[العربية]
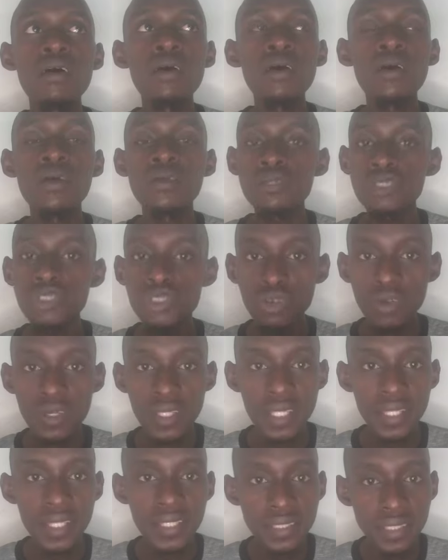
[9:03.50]
ينشروها
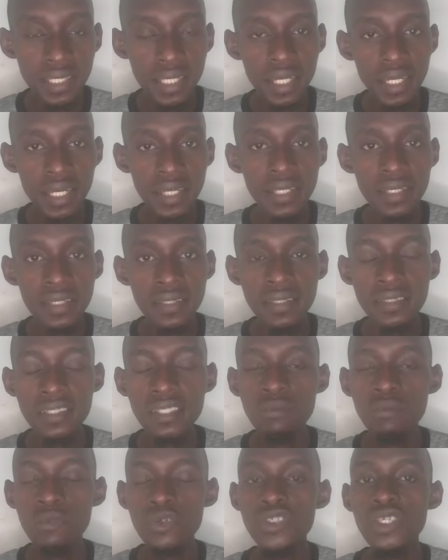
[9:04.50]
للناس الحية الناس
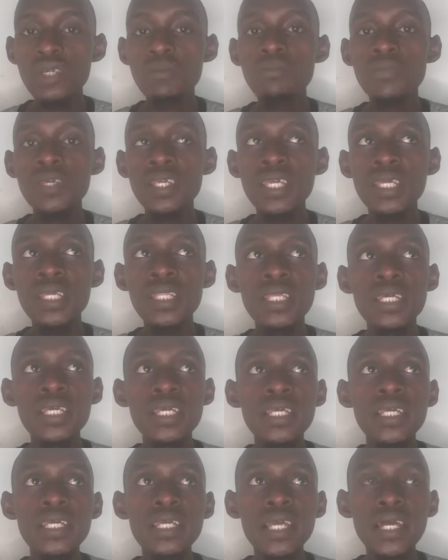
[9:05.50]
المهتمين
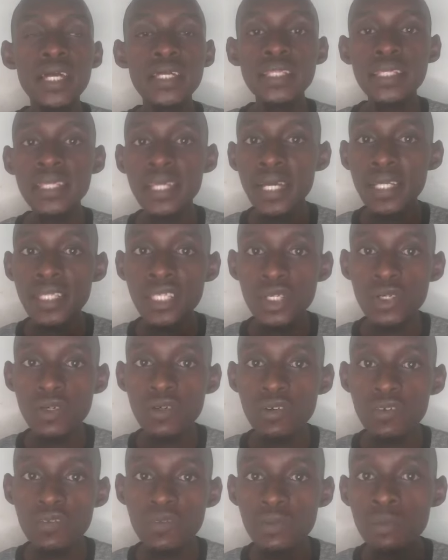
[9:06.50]
يعني يعني
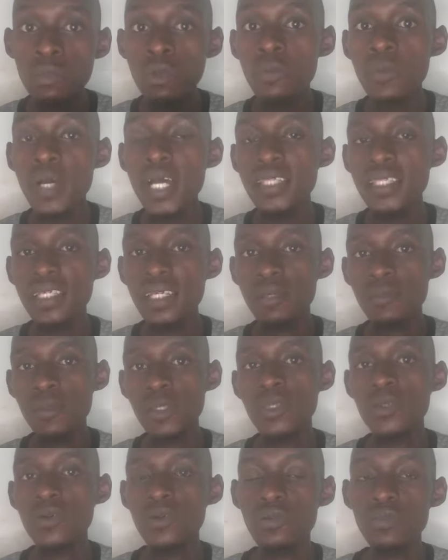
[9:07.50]
يكون في مبادرة
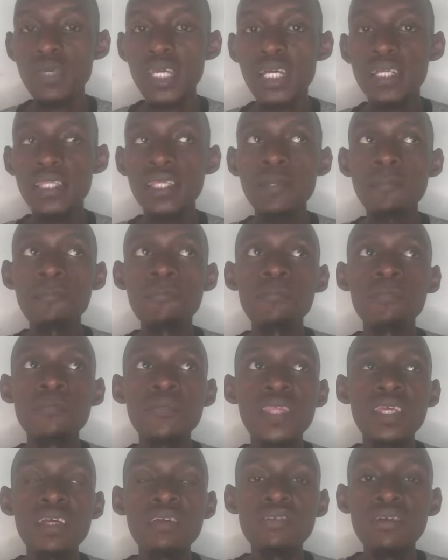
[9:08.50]
منهم يعني
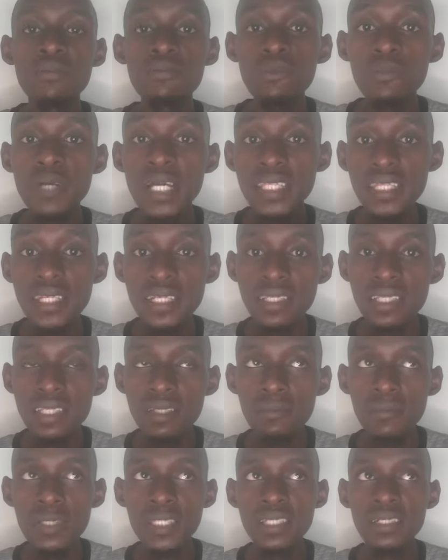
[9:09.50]
فالمبادرة دي
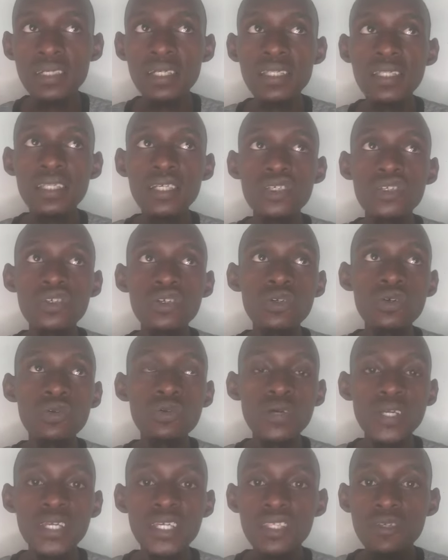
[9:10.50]
بتخلي زول
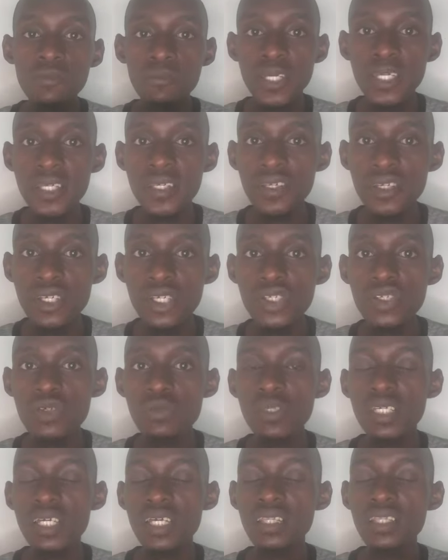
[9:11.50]
هو يتميز
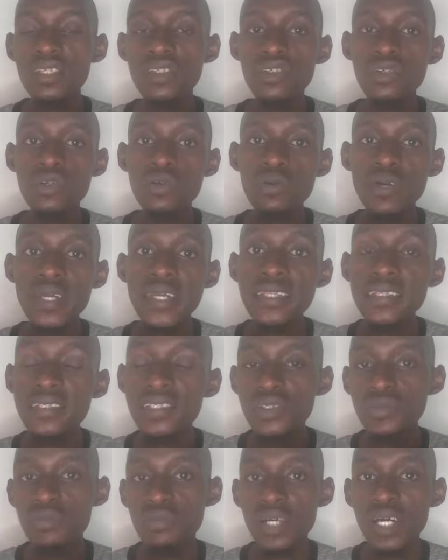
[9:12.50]
وبتخلي زول هو
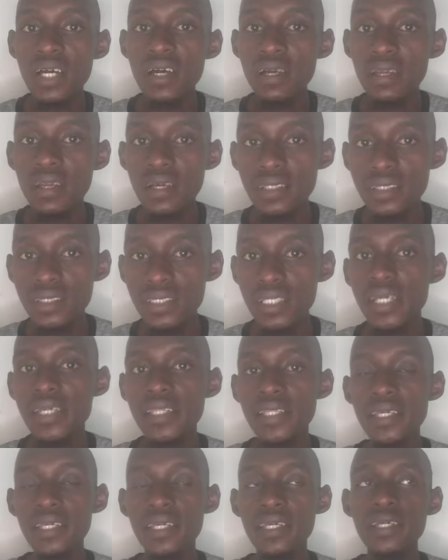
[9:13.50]
يكتسب مهارات
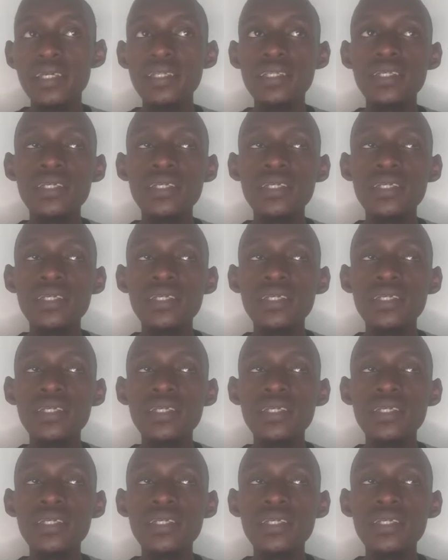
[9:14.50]
تانية يعني